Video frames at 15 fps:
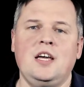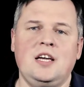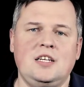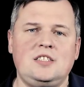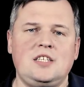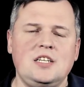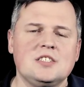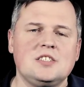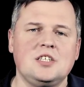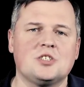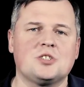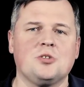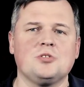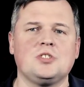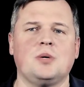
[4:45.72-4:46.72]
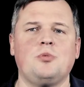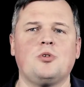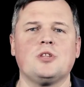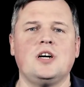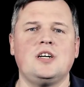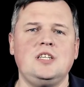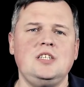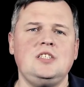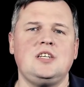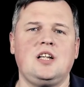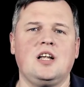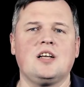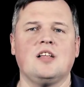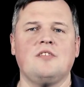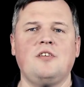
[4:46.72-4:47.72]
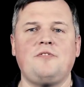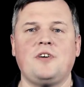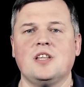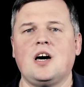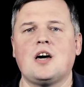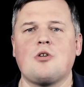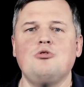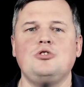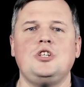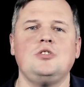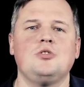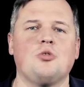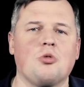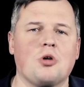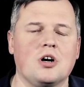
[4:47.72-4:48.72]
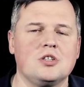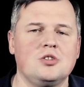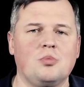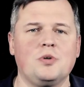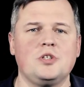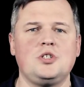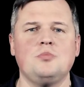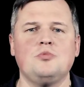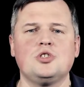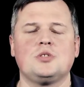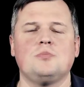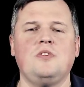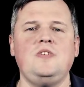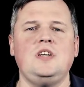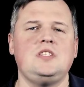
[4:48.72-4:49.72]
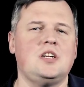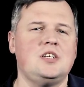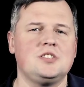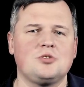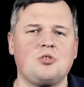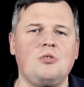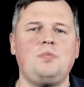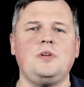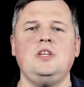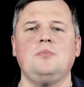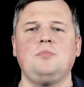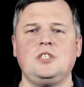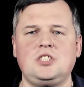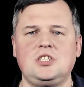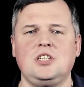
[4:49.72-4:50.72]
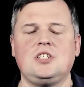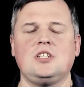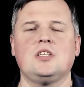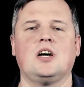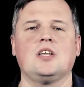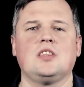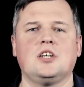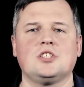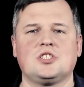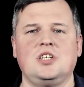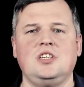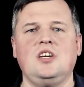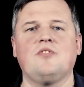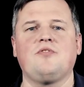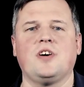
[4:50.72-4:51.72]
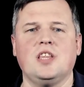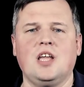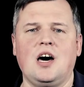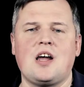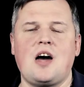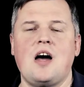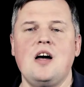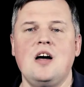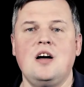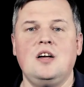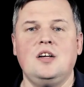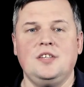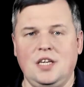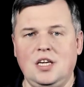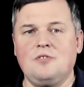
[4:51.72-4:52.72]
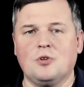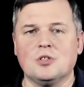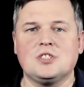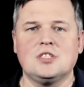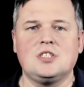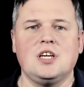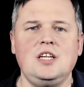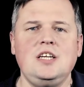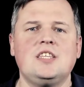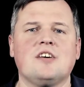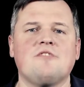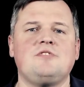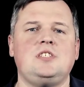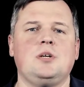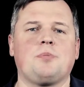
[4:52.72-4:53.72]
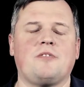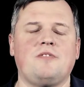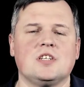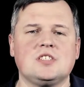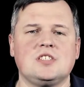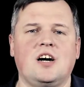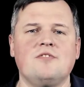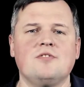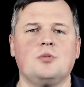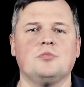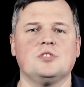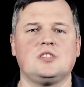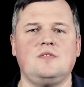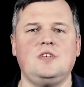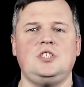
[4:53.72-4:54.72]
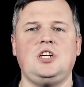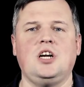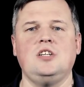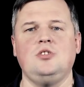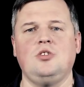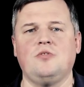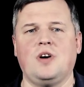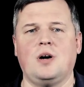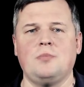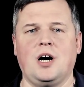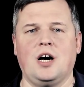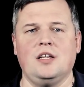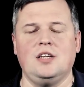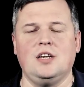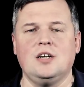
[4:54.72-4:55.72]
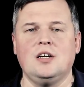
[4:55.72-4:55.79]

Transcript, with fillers: Интересно, что собор на Крите для главы фонара очень дорог, но почему же мы видели столь пренебрежительное отношение фонара и его сателлитов к всеправославному совещанию в Омане?